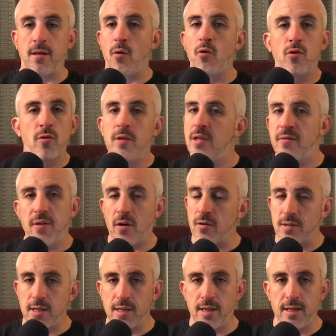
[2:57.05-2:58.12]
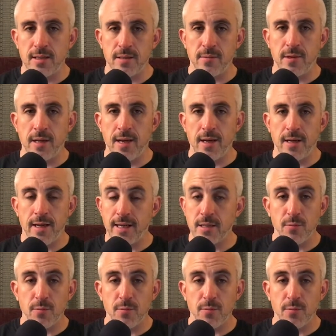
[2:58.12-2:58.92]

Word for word: aucune différence avec la,